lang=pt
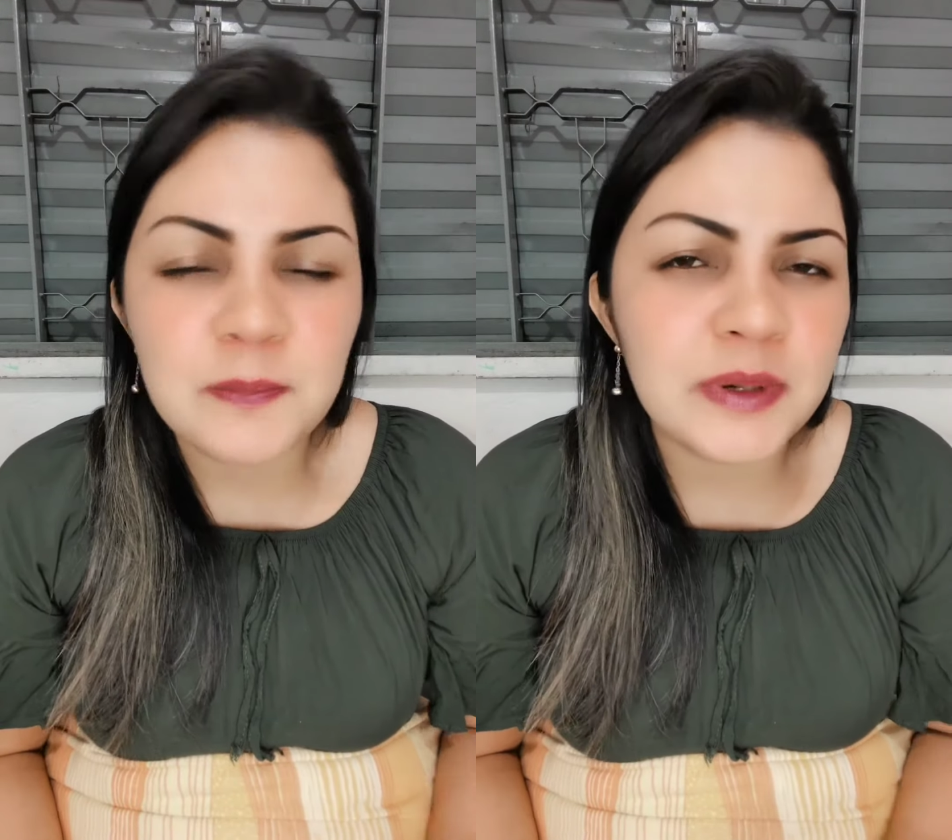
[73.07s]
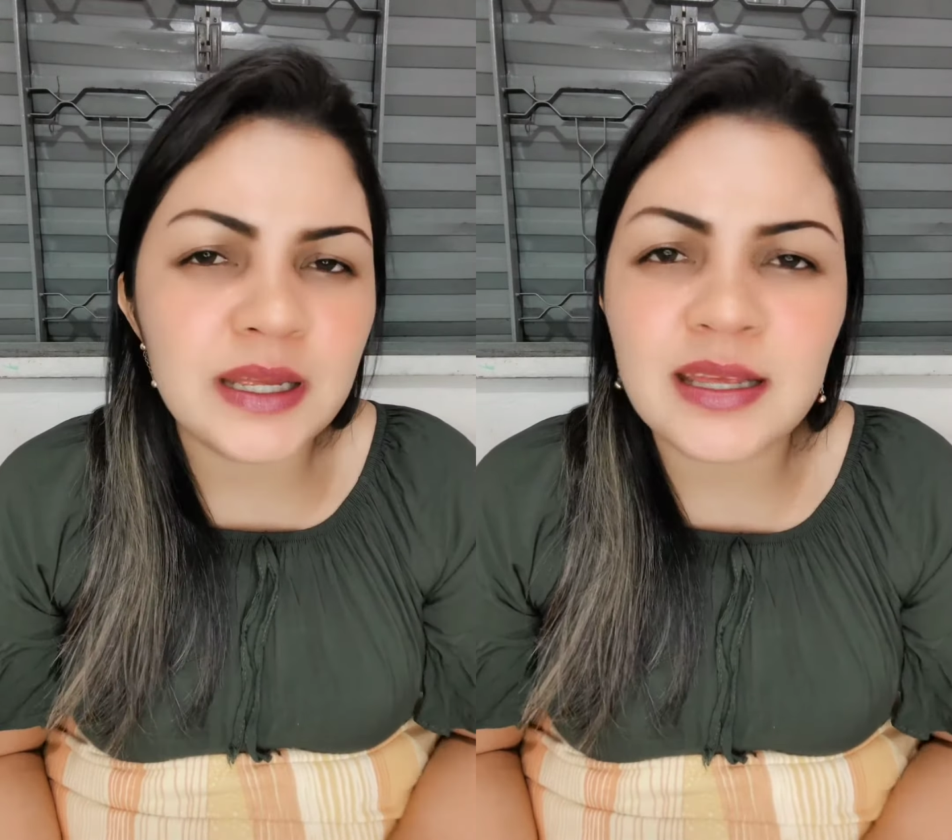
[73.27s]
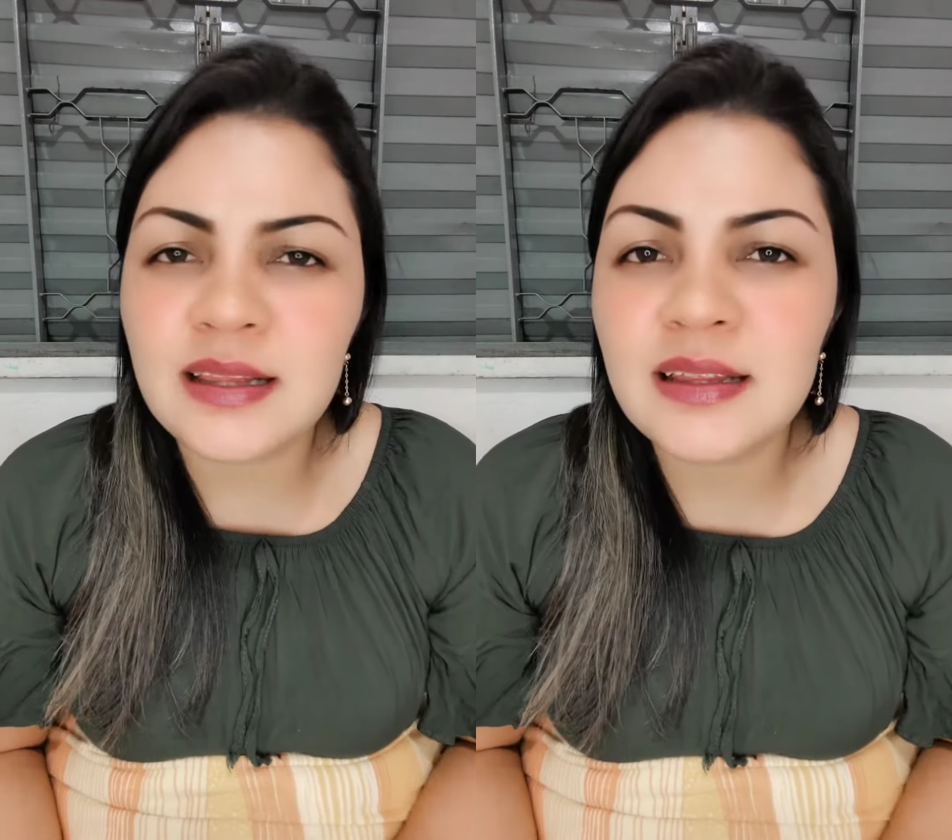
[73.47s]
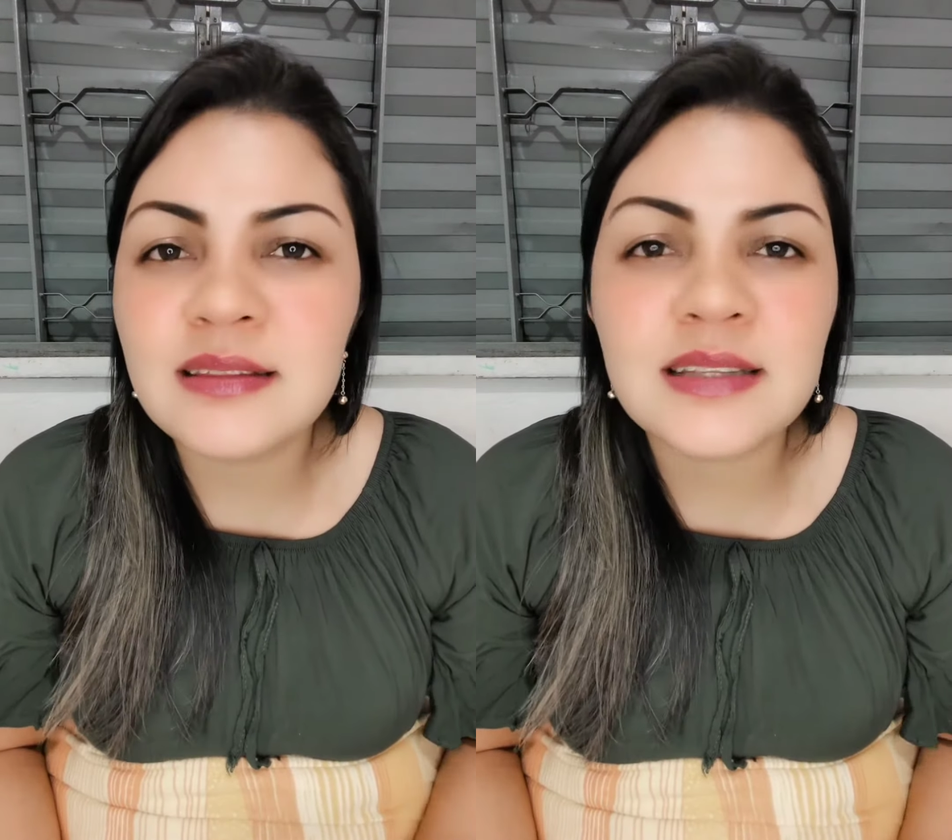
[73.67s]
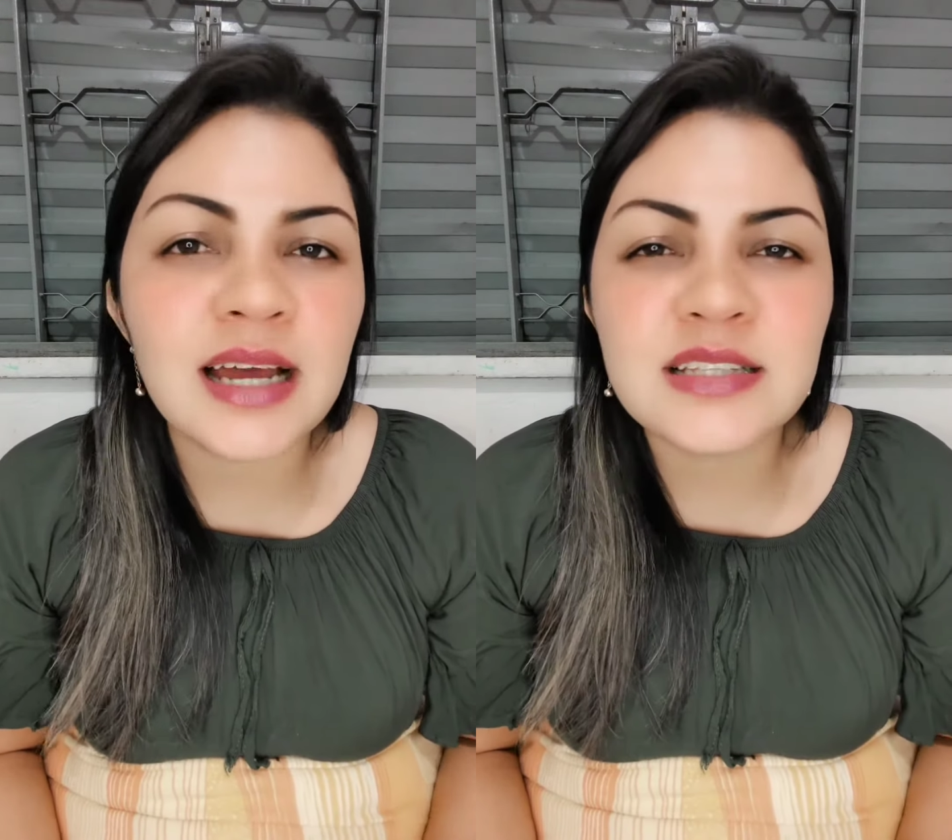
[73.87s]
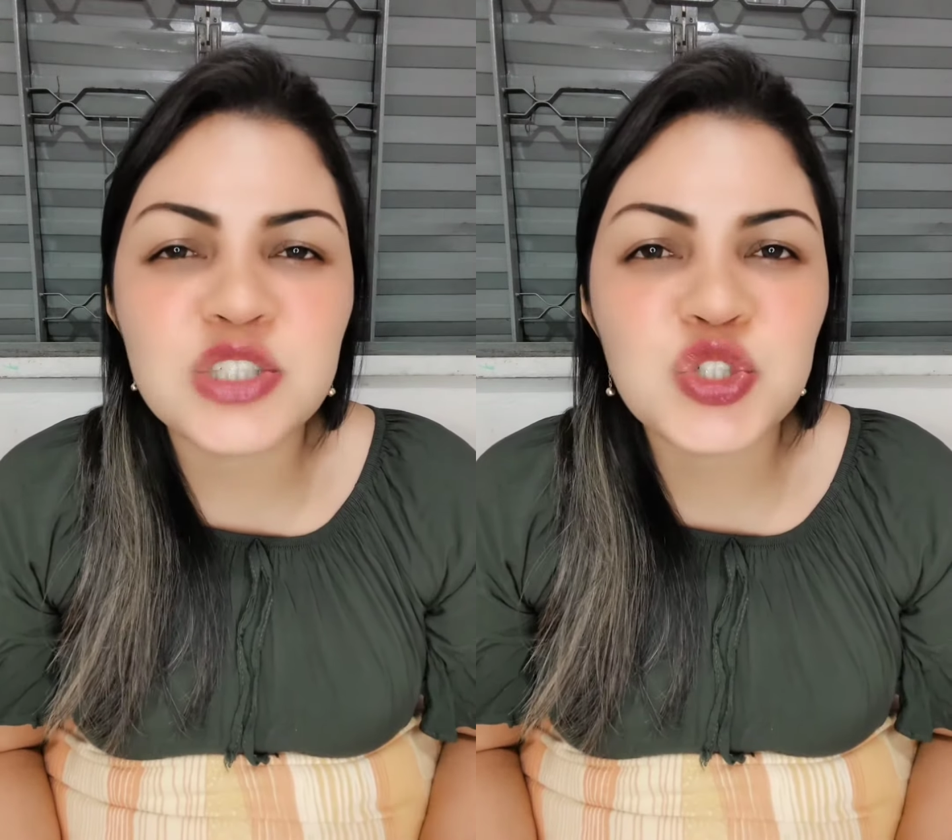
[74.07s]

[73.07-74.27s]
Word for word: para ele entrar de